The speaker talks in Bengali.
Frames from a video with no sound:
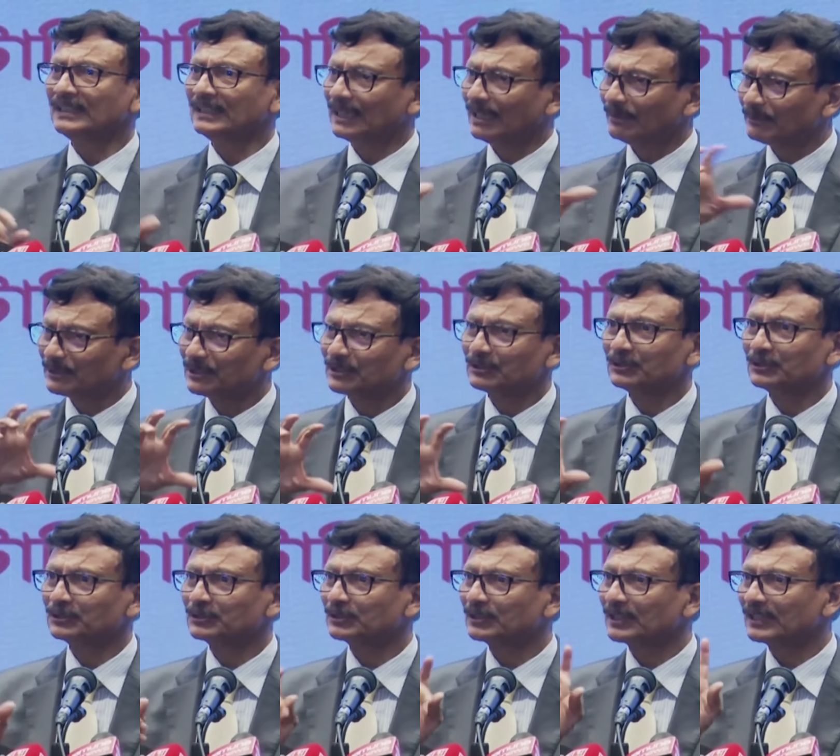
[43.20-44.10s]
না আমাদেরও
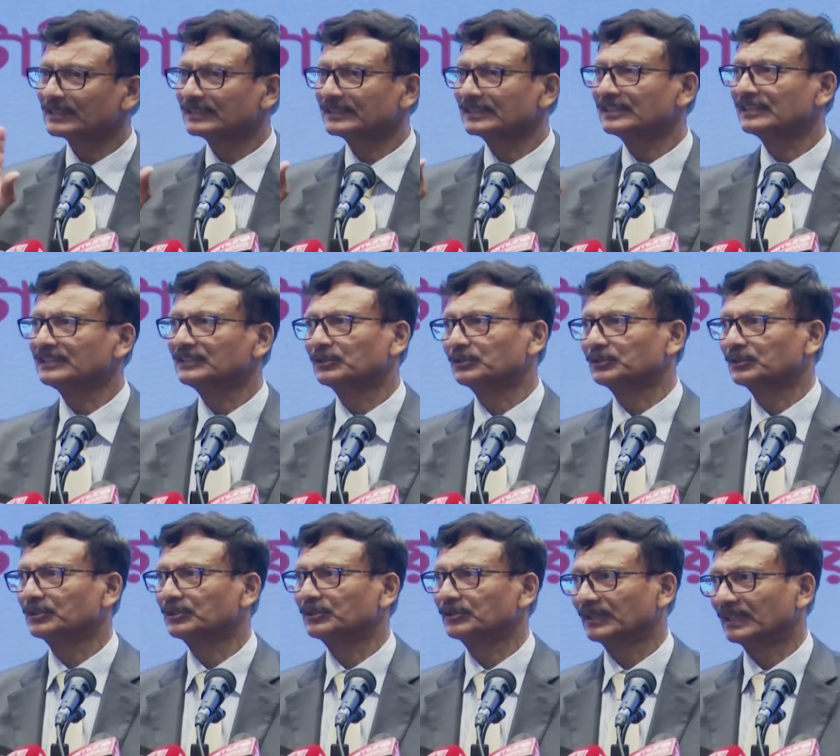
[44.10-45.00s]
নিয়ন্ত্রণে না দেশের
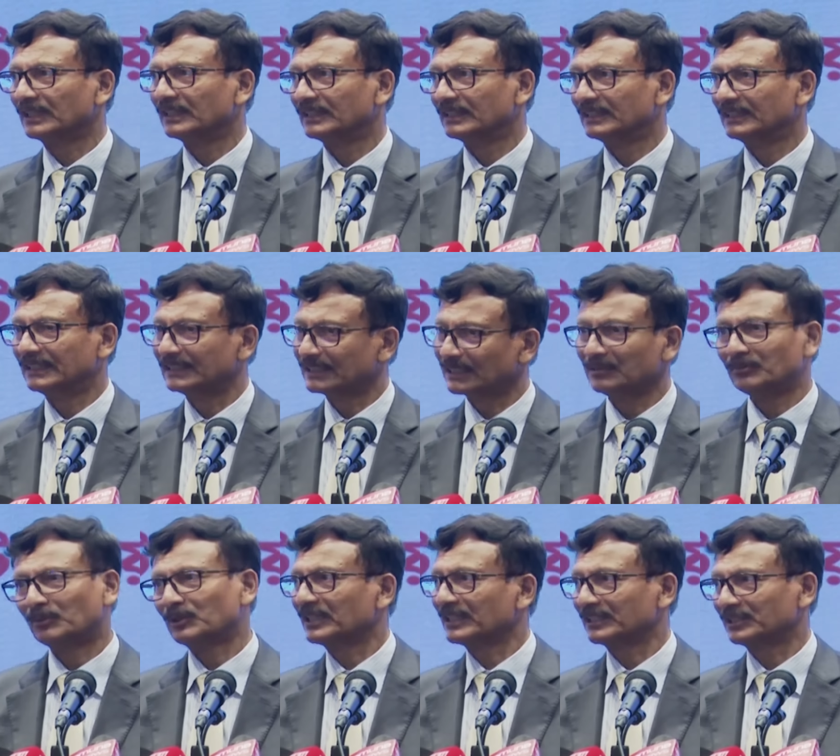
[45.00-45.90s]
নিয়ন্ত্রণে না এটাকে
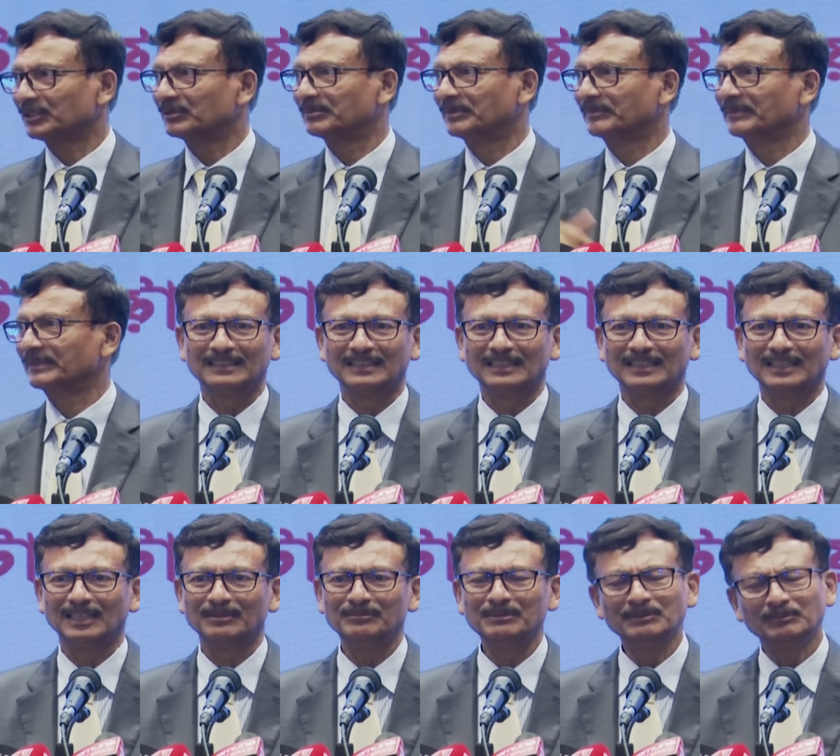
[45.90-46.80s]
মনে রাখতে হবে
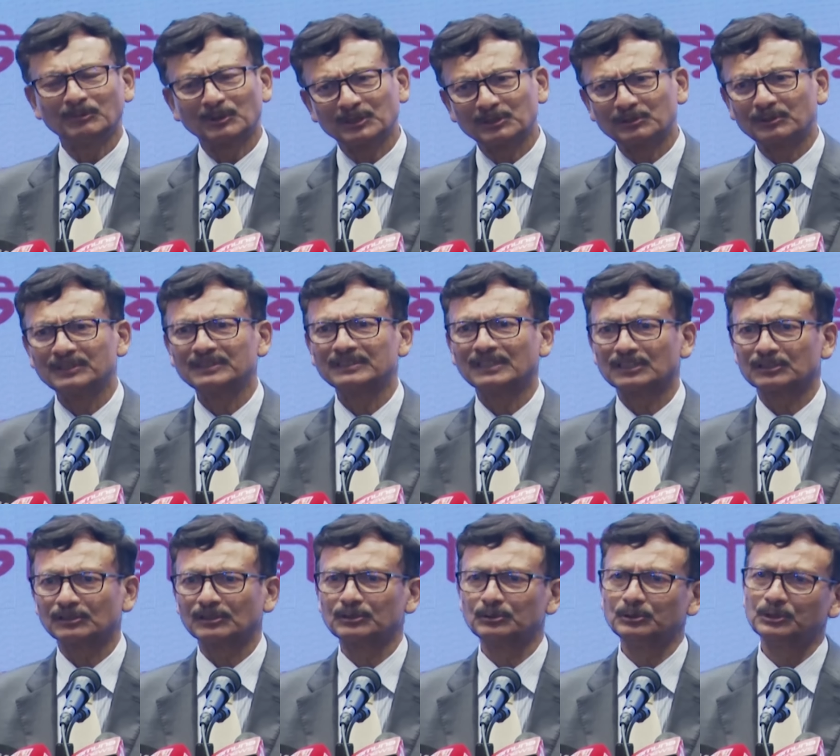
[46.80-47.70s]
আমি মনে করি যে
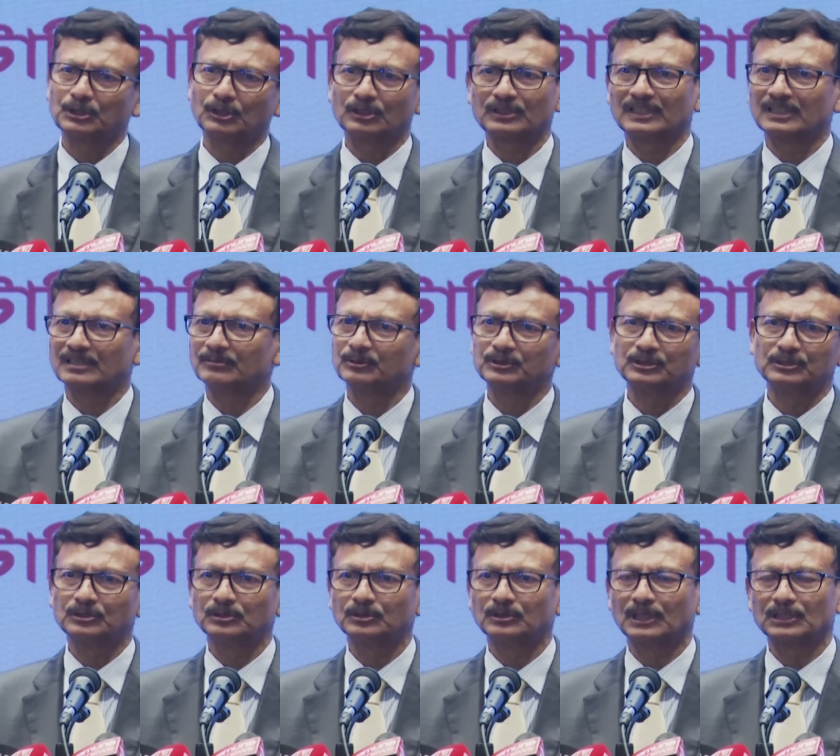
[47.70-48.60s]
আসলে দুই সরকারের মধ্যে
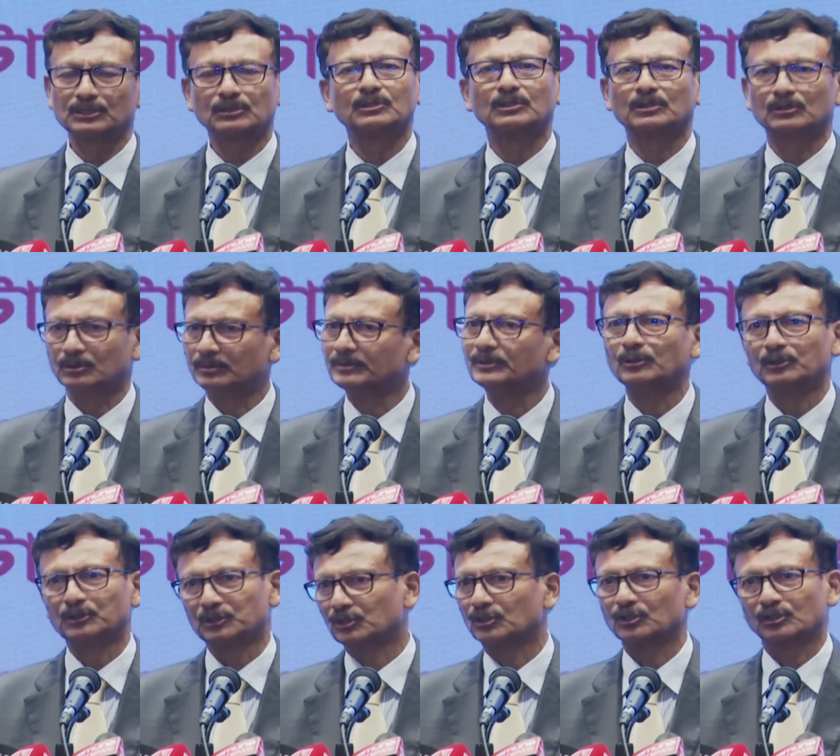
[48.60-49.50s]
তো আসলে খুবই
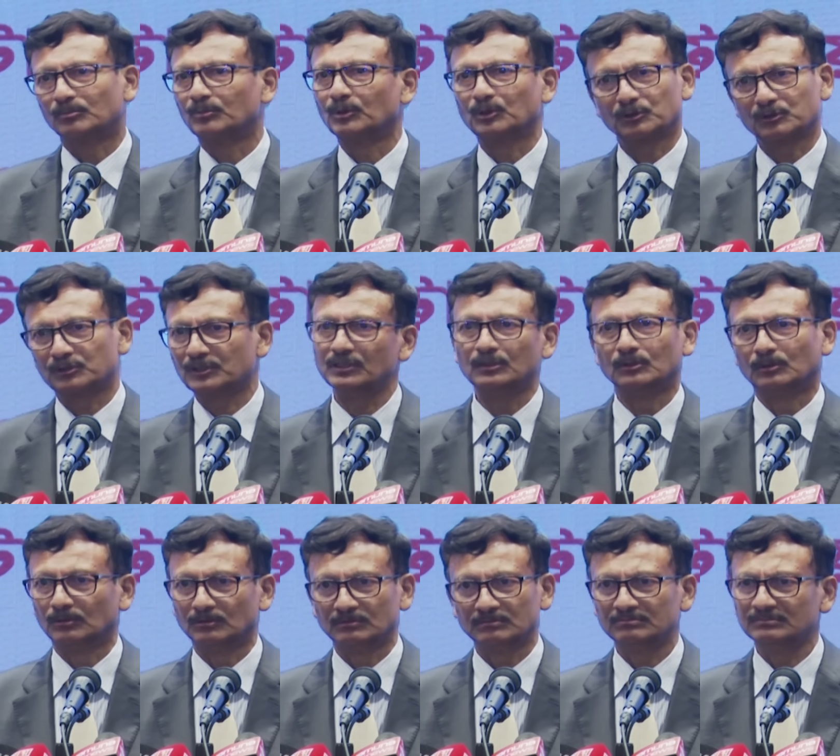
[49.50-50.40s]
ঘনিষ্ঠ সম্পর্ক ছিল
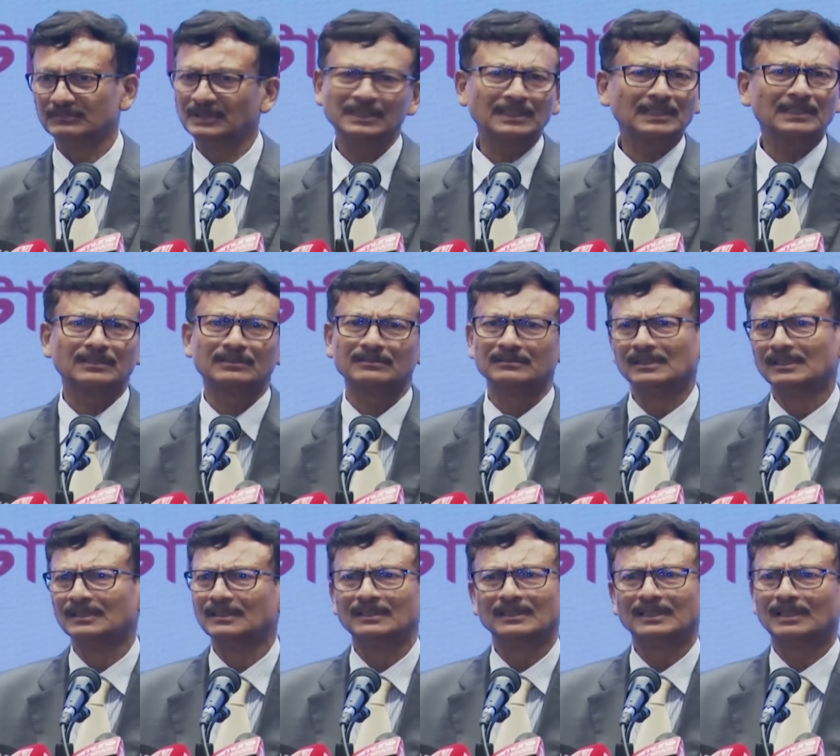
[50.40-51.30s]
এটা
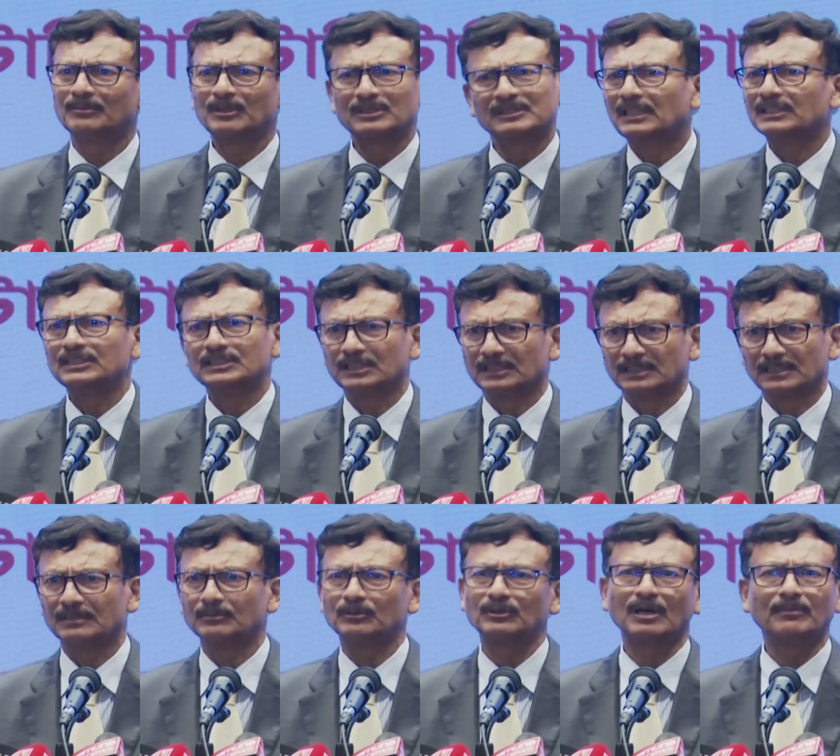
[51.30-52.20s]
আমরা জানি সেটা
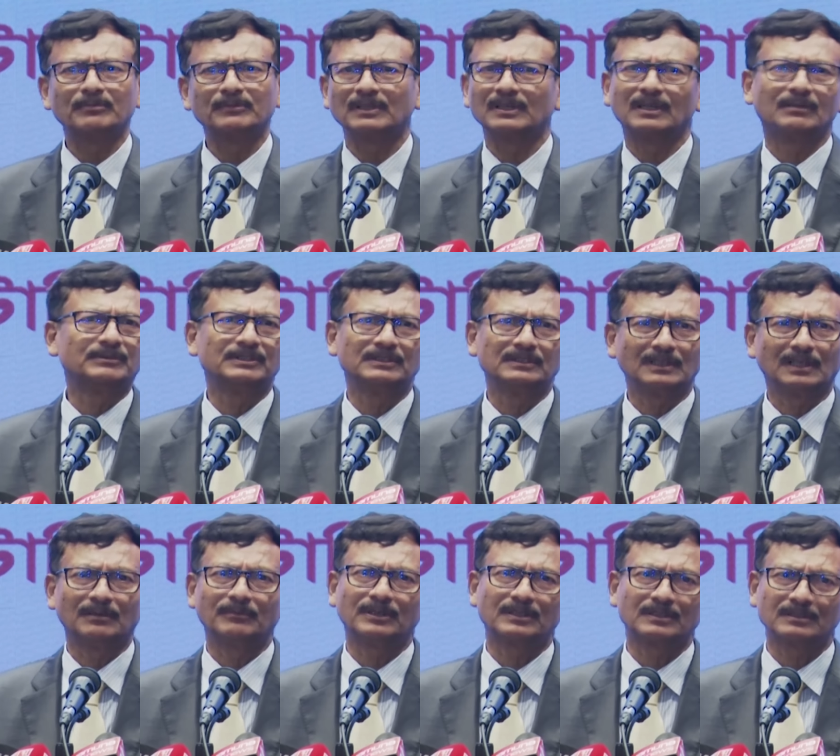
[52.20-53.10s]
এবং আমি
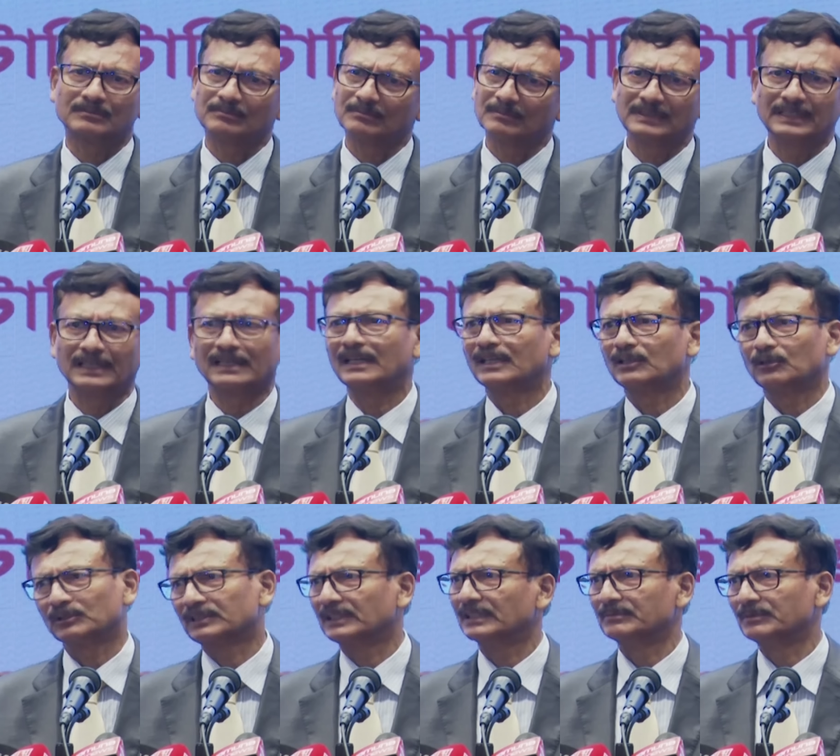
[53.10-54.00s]
আমার লেখায়
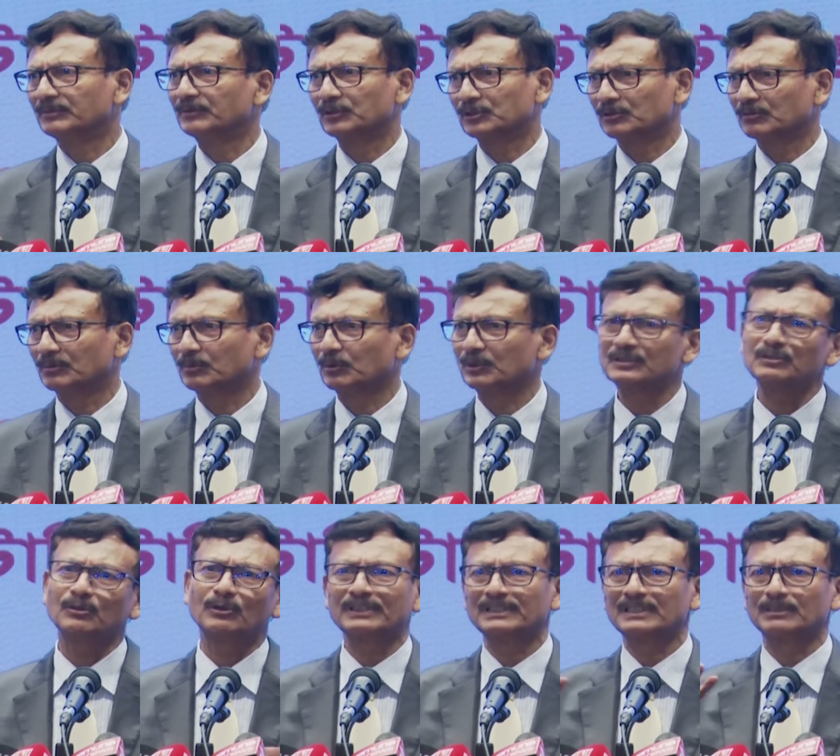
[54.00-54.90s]
কথায় বিভিন্ন সময় বলেছি
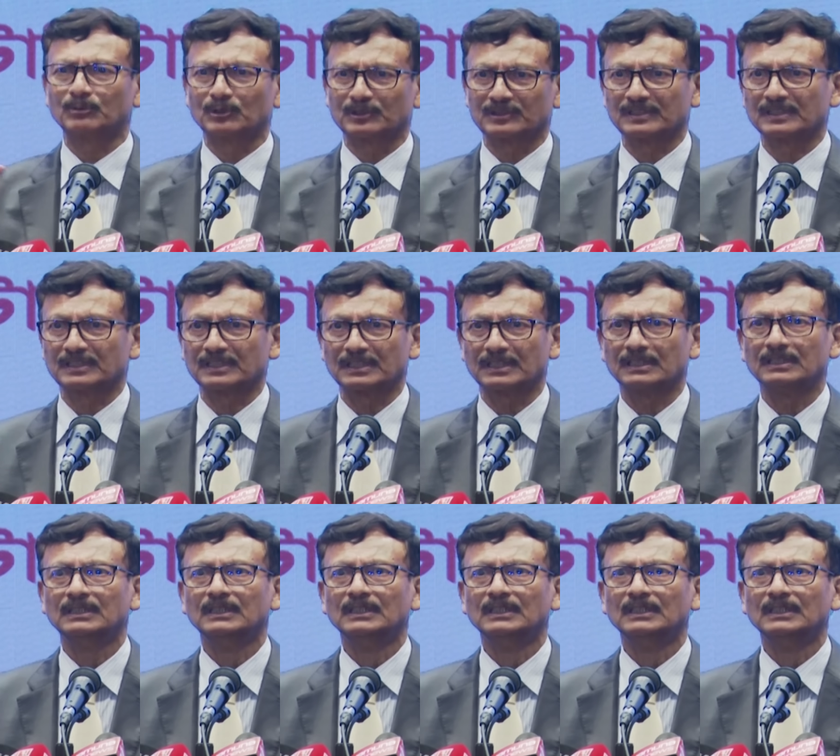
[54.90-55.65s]
অনেকেই বলেছেন সেটা